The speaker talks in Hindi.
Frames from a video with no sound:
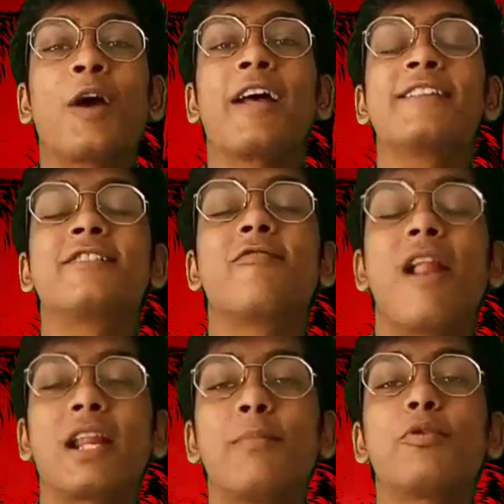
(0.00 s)
गाइस एंड
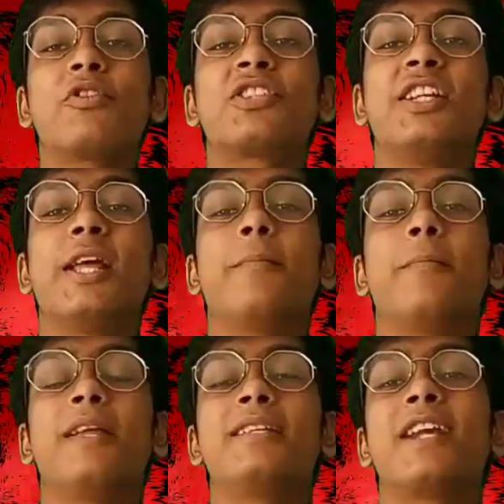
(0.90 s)
वेलकम टू द सीएमबी
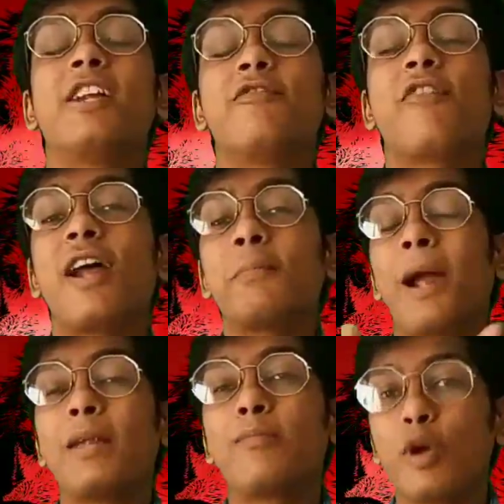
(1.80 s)
एम बी सर्टिफाइड
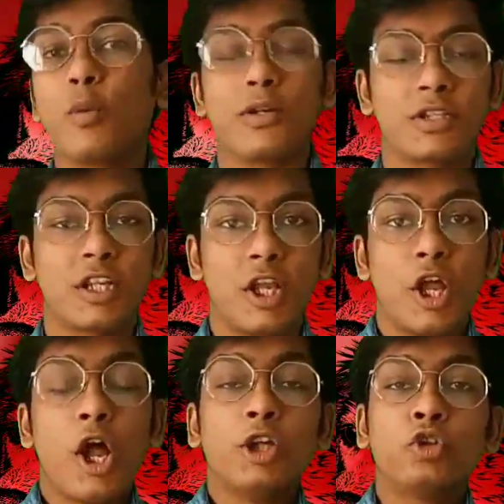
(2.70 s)
माइंड ब्लोवर्स
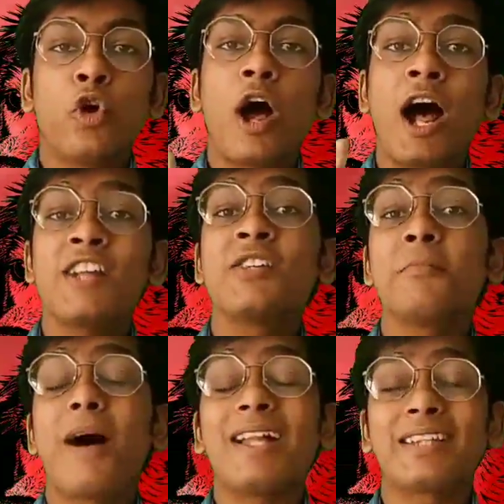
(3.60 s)
तो आज
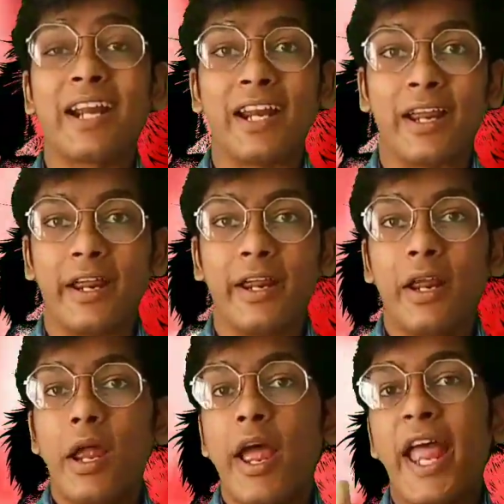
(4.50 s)
हम बात करेंगे
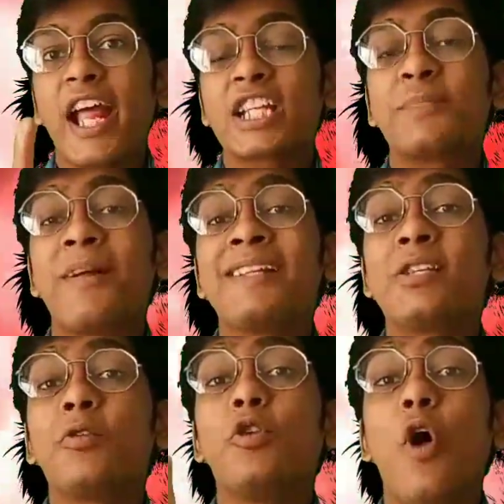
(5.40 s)

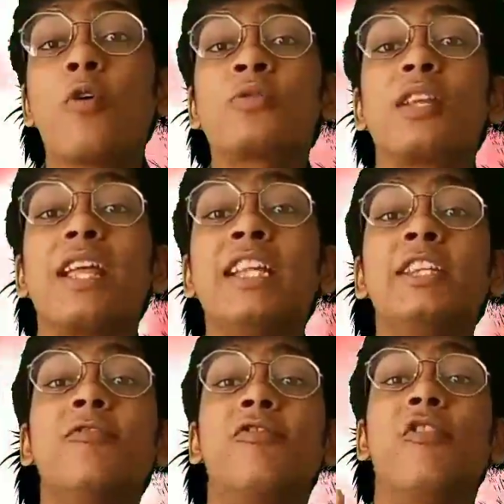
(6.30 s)
एक्सपेंसिव डॉग्स
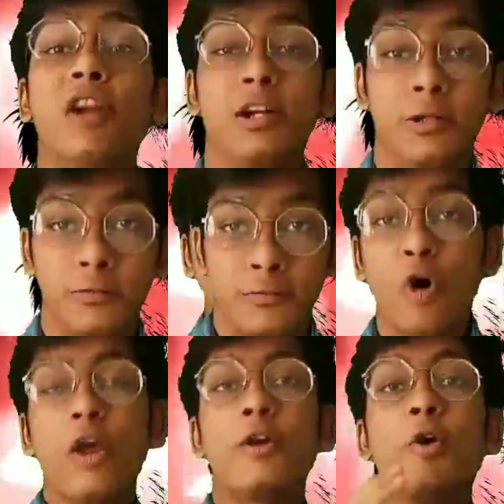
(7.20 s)
इन द वर्ल्ड
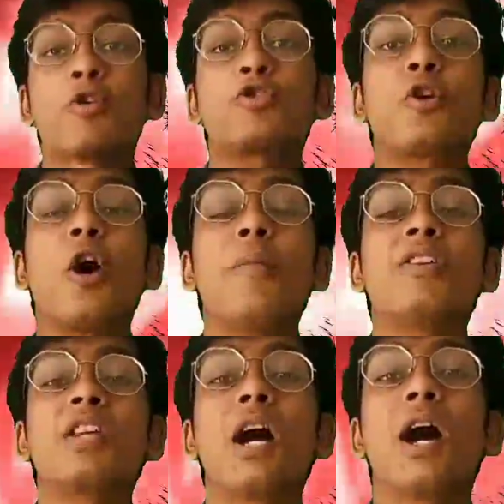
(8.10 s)
डॉग्स डॉग्स को
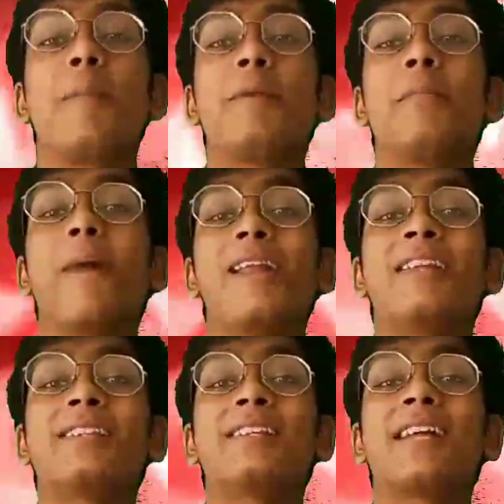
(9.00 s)
हमेशा अपने
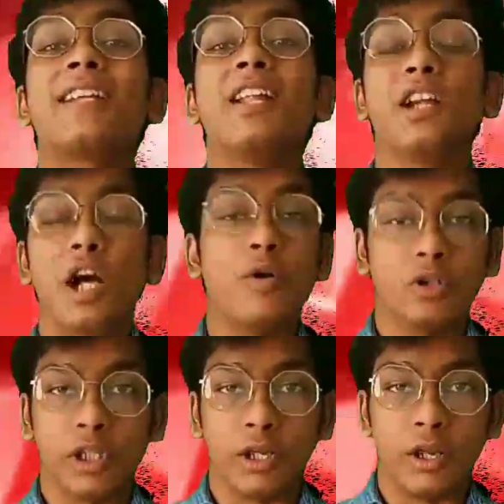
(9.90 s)
मालिक से ज़्यादा लगा
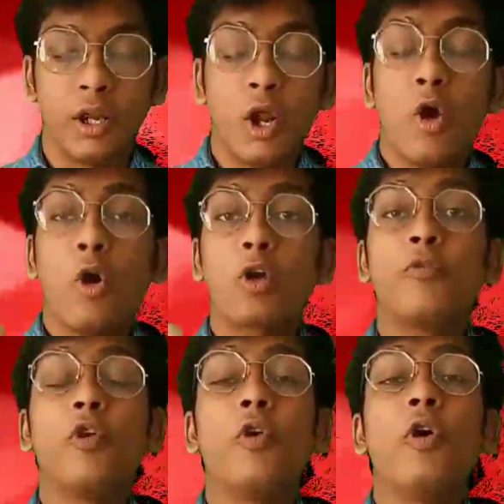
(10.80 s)
होता है और
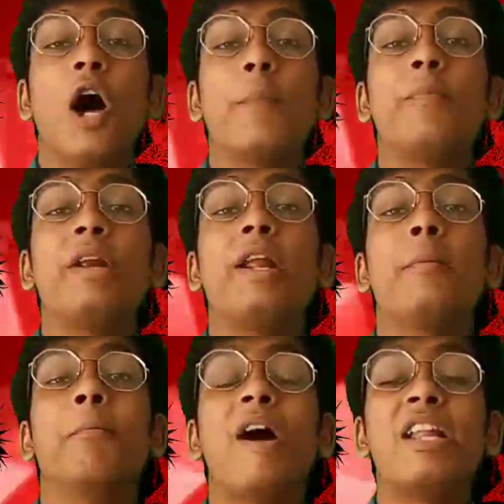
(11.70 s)
वो अपने
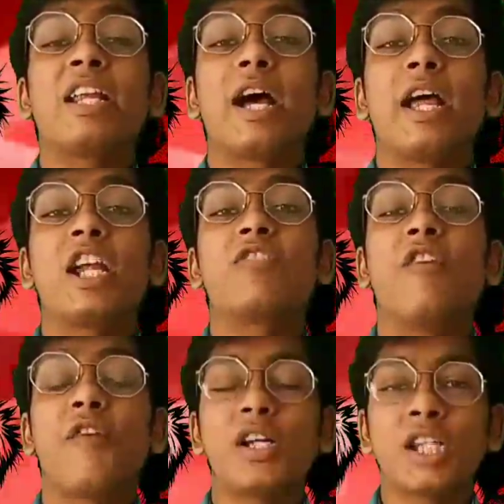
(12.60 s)
मालिक का एक
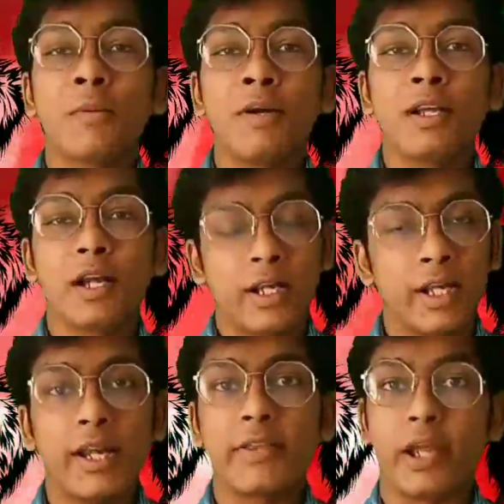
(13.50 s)
वफादार बनकर
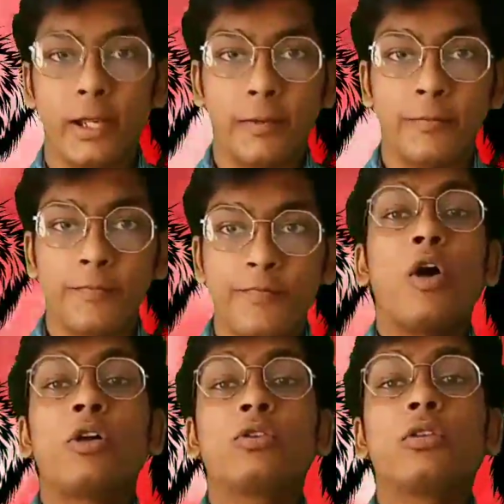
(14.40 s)
ही रहता है
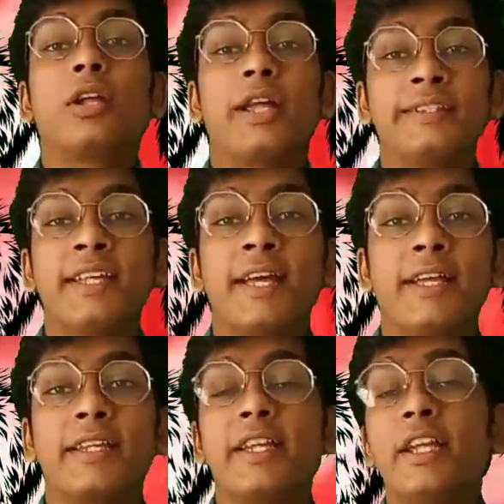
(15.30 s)
और कहते
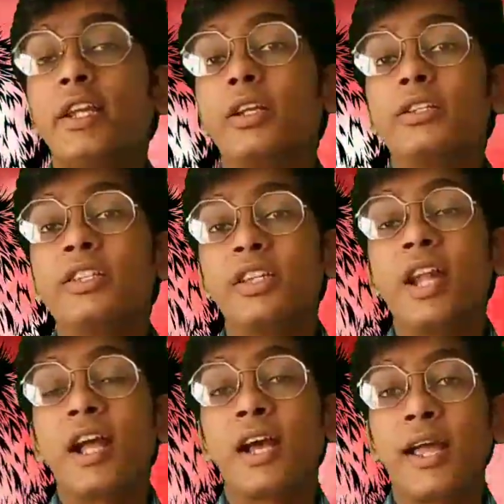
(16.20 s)
हैं कि
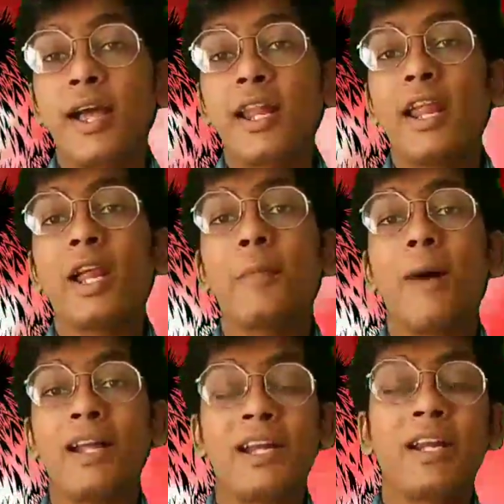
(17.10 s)
जितना ख्याल एक
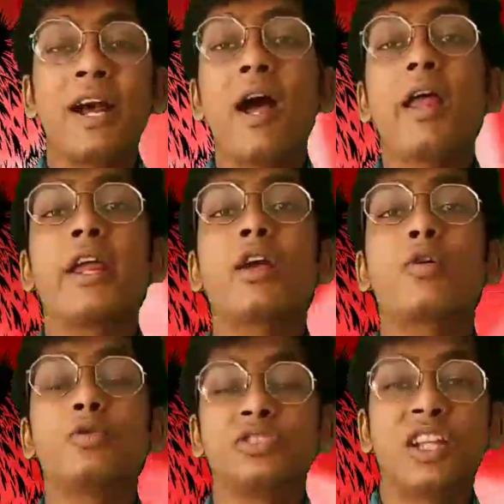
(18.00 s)
मालिक का एक
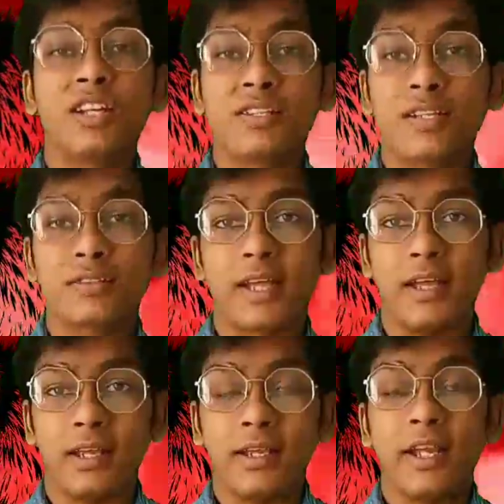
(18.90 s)
कुत्ता रख सकता
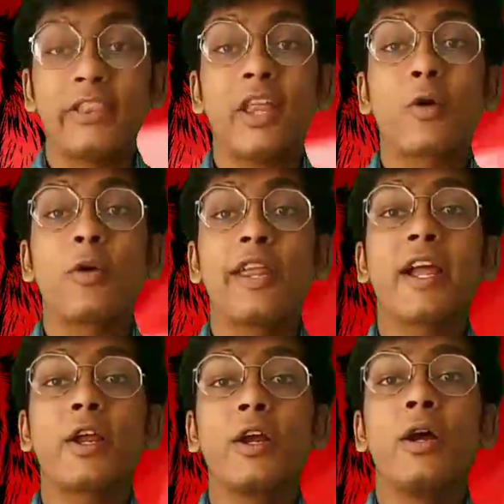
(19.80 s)
है इतना कोई
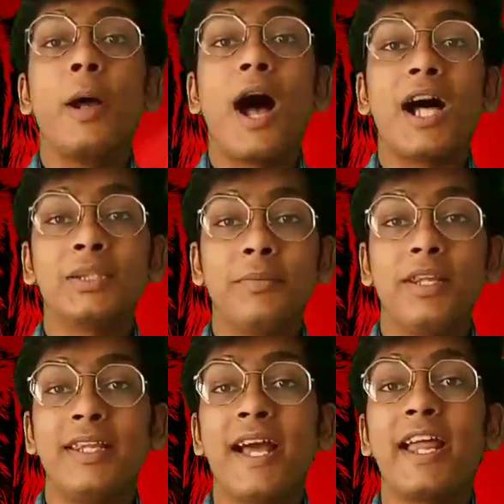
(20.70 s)
एक आदमी
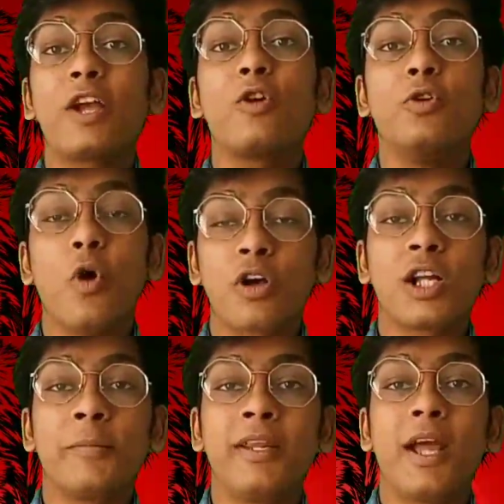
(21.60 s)
या एक
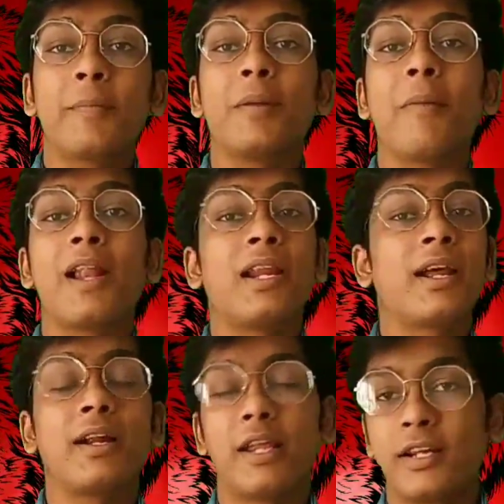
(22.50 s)
नौकर भी अपने मालिक
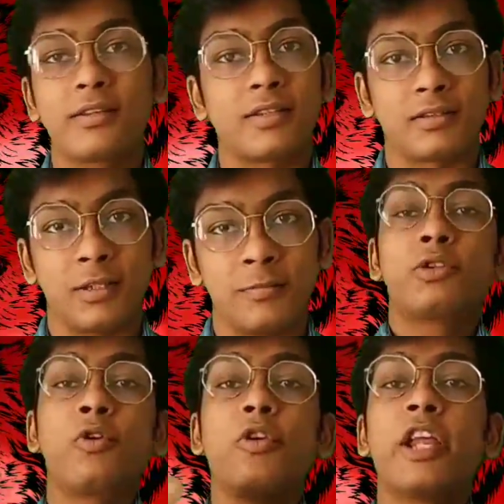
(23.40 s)
का नहीं रख सकता
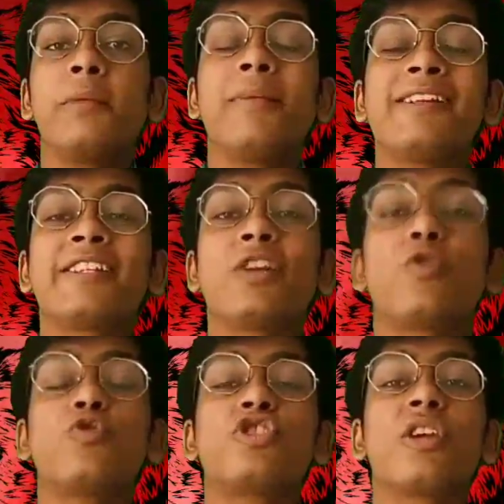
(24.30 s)
तो इनमें से
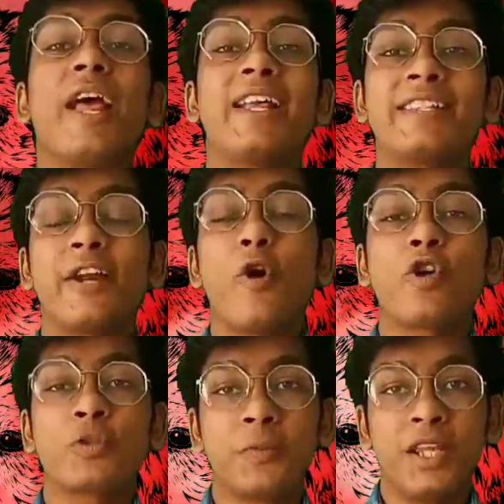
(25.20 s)
कुछ ऐसे
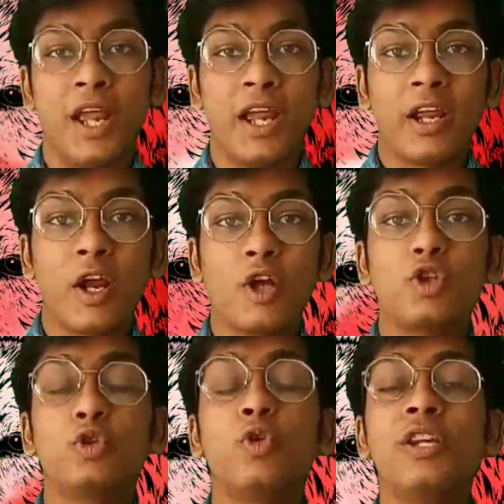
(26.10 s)
डॉग्स भी है
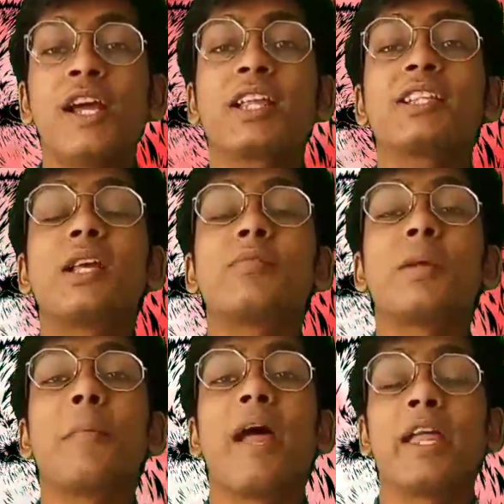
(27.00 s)
जो दुनिया के
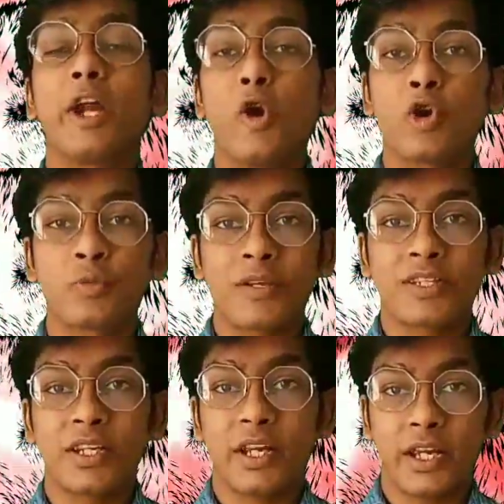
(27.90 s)
सबसे महंगे डॉग्स में
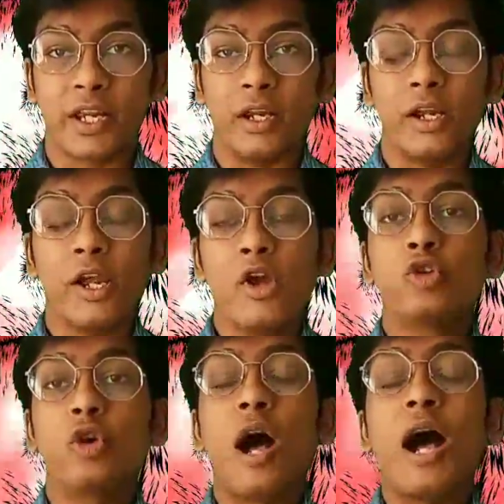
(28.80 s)
से एक है
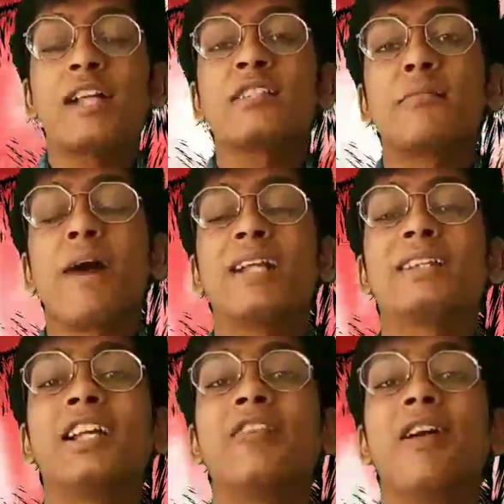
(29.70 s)
तो आज हम बात
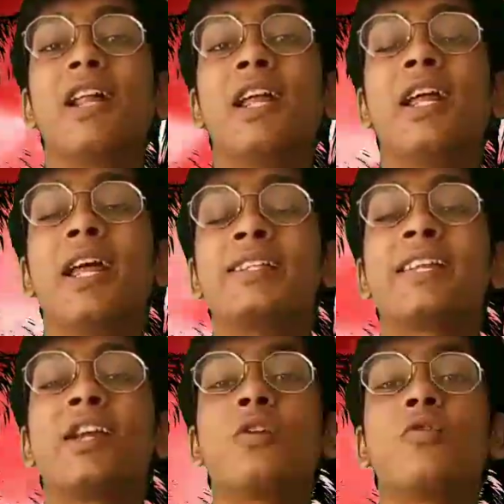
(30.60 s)
करने वाले हैं
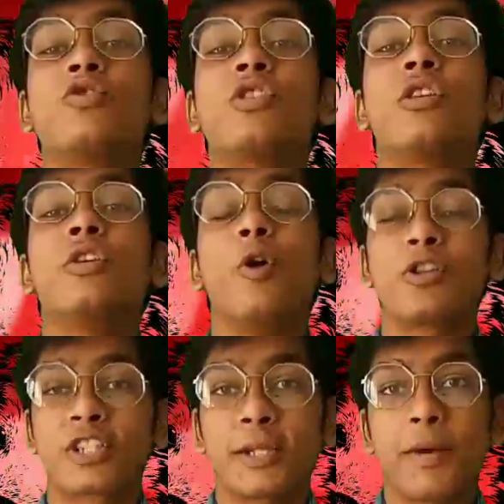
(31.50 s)
ऐसे ही कुछ
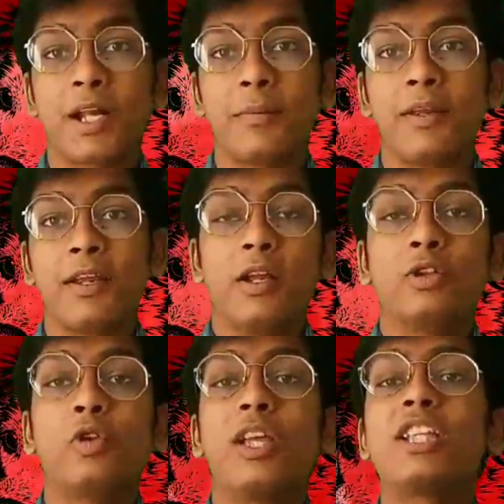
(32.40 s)
डॉग्स के बारे
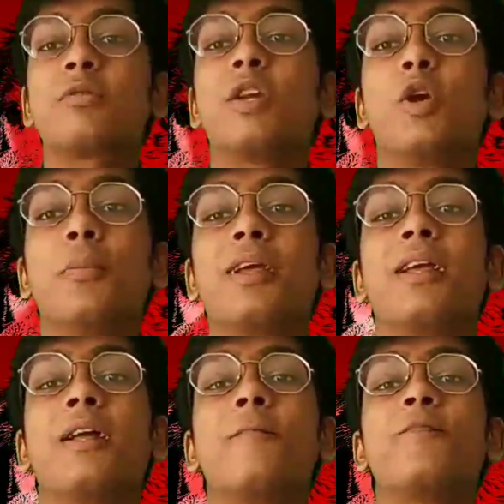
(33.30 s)
में तो इस वीडियो
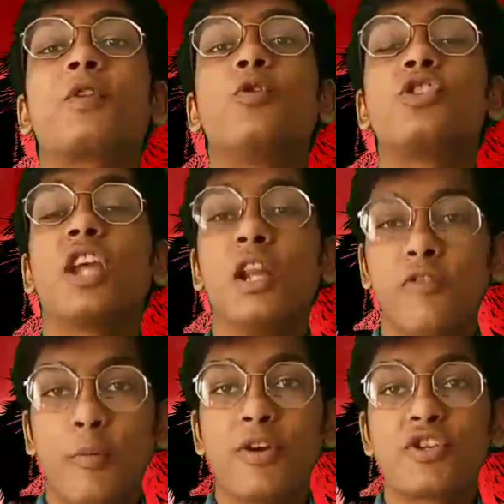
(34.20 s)
में कुछ
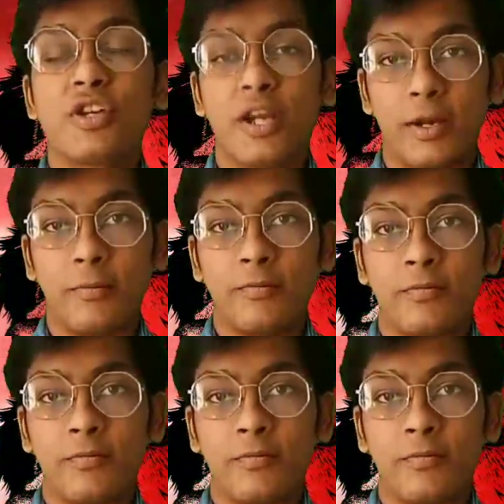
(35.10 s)
इन्फॉर्मेशन है